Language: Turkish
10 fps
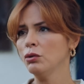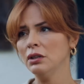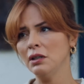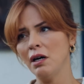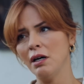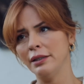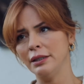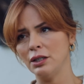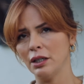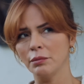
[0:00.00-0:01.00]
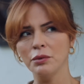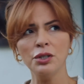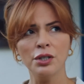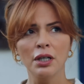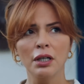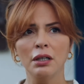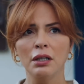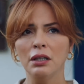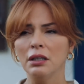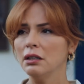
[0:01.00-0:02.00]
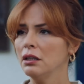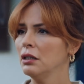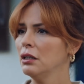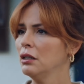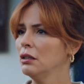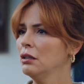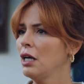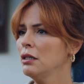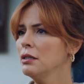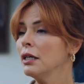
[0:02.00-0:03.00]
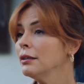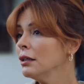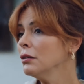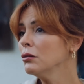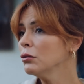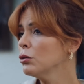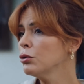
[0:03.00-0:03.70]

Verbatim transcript: Onları ağırlayacakmış. Ee, yani zaten o